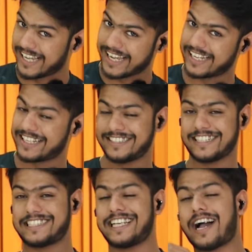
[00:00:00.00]
ये है कि
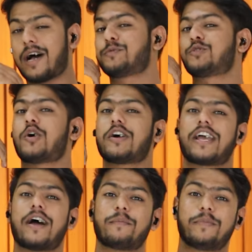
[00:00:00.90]
जैसे ही आप
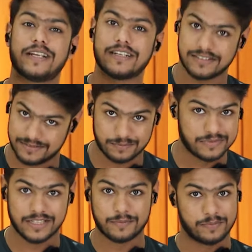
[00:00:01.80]
सॉन्ग यहाँ पे
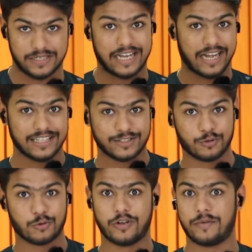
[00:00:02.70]
मतलब
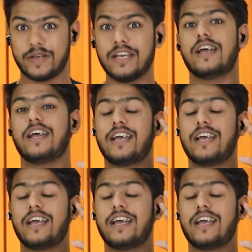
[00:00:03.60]
लगाते हो कोई भी